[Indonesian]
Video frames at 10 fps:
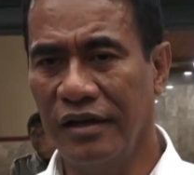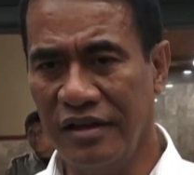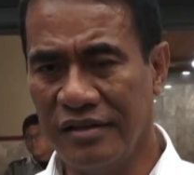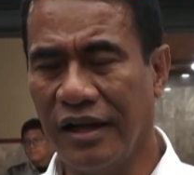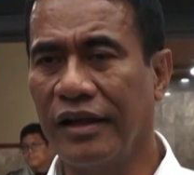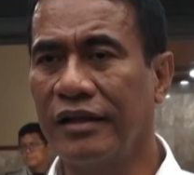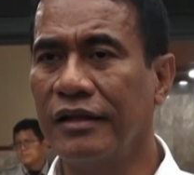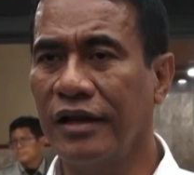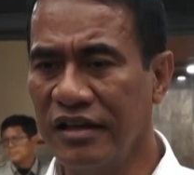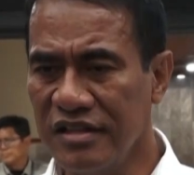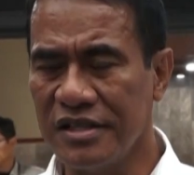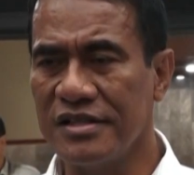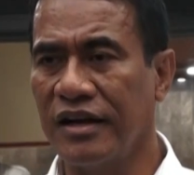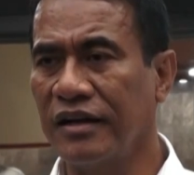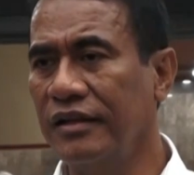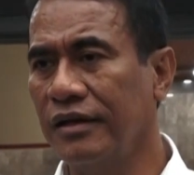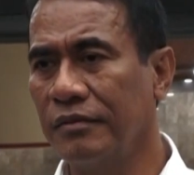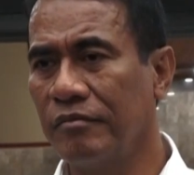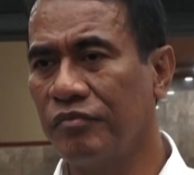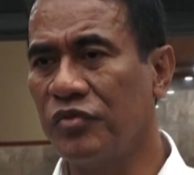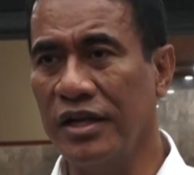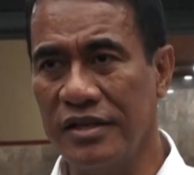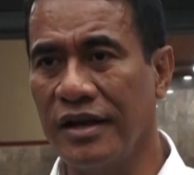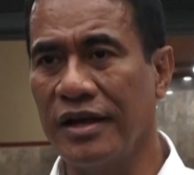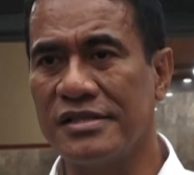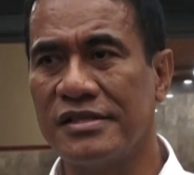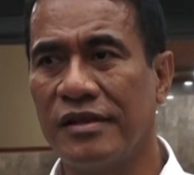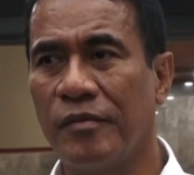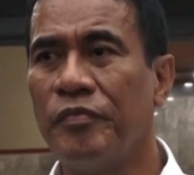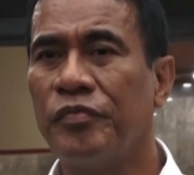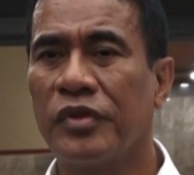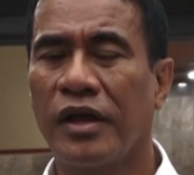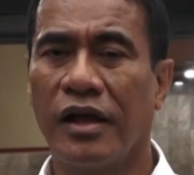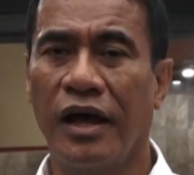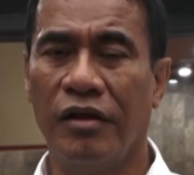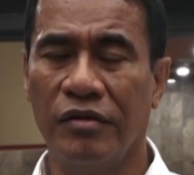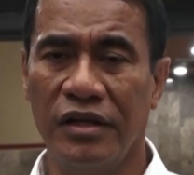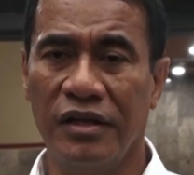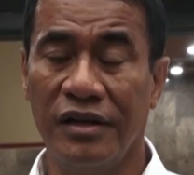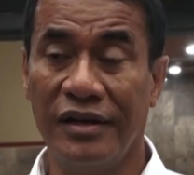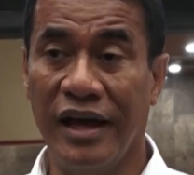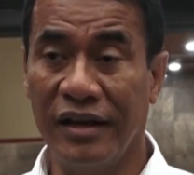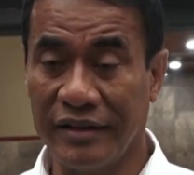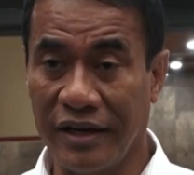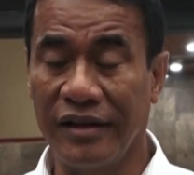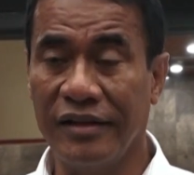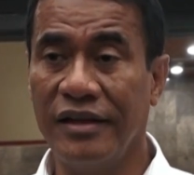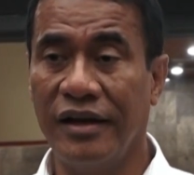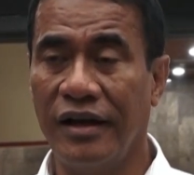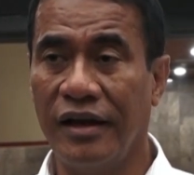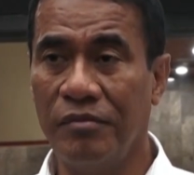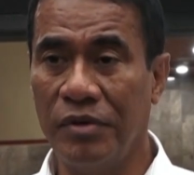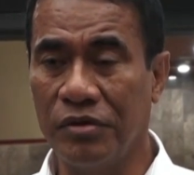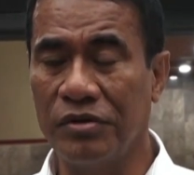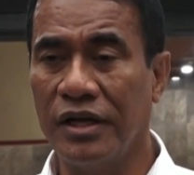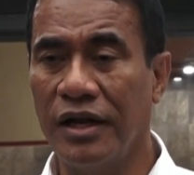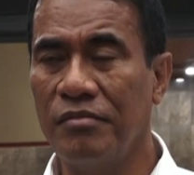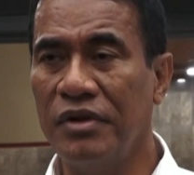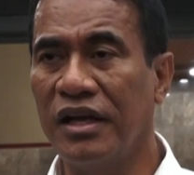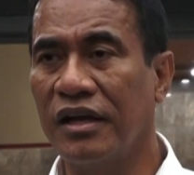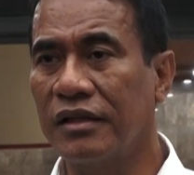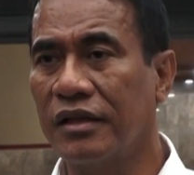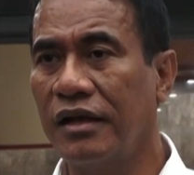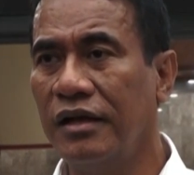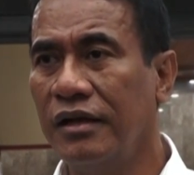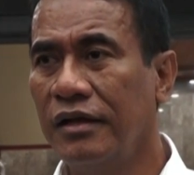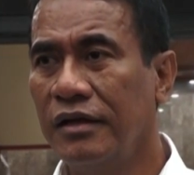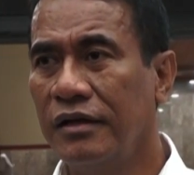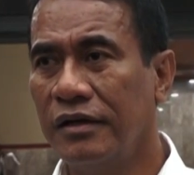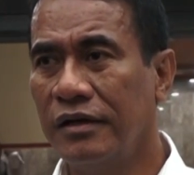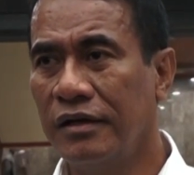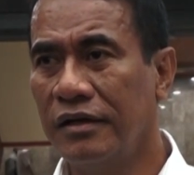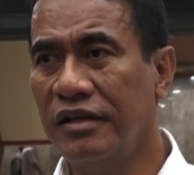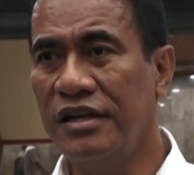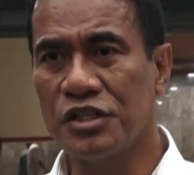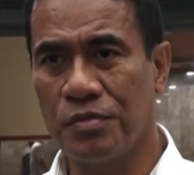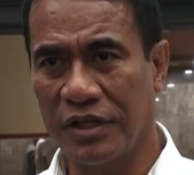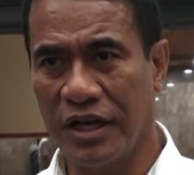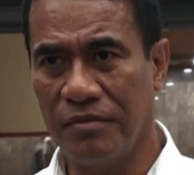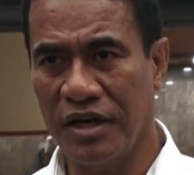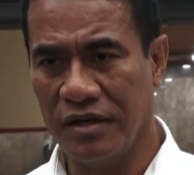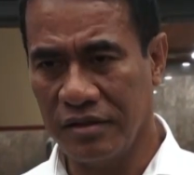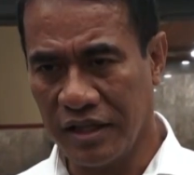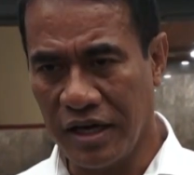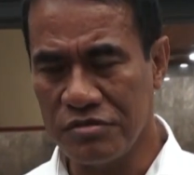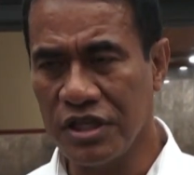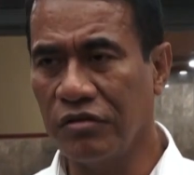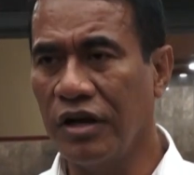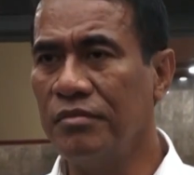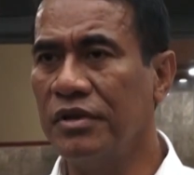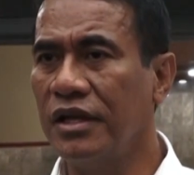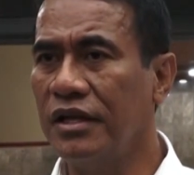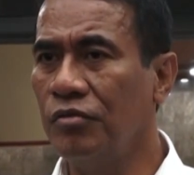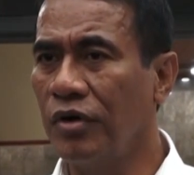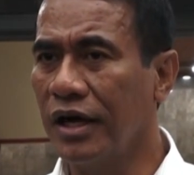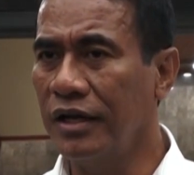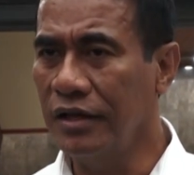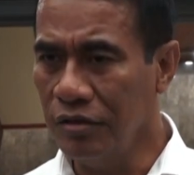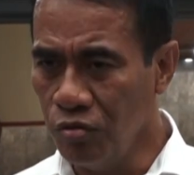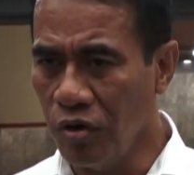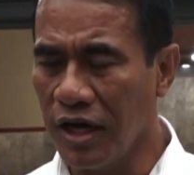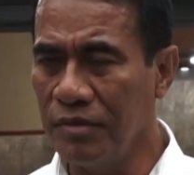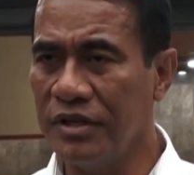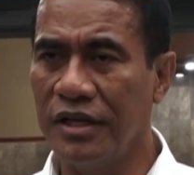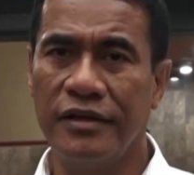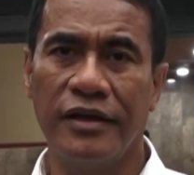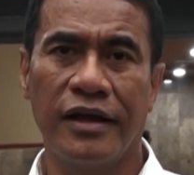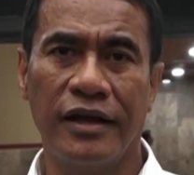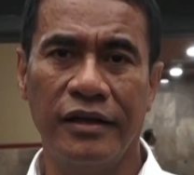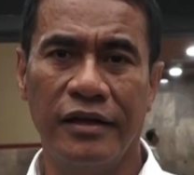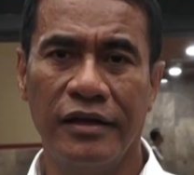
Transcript: ini target kita ini sasaran kita jadi jelas kalau dan targetnya adalah berikutnya adalah meningkatkan uh, indeks pertanaman tanam satu kali menjadi dua kali dua kali menjadi tiga kali